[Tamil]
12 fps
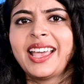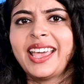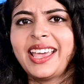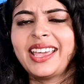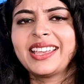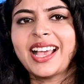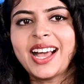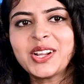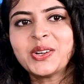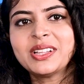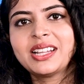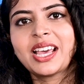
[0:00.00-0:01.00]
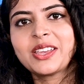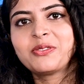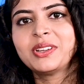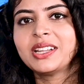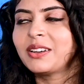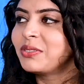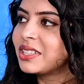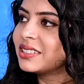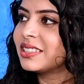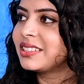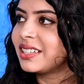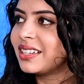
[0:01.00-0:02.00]
ஹே யாரோட லைஃப்ல லவ்
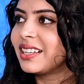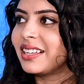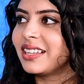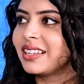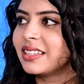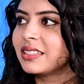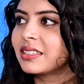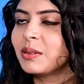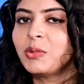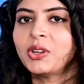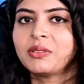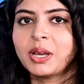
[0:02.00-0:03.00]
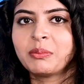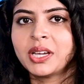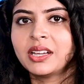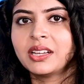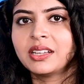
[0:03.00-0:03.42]
இருந்தது இல்லை கமான் நம்ம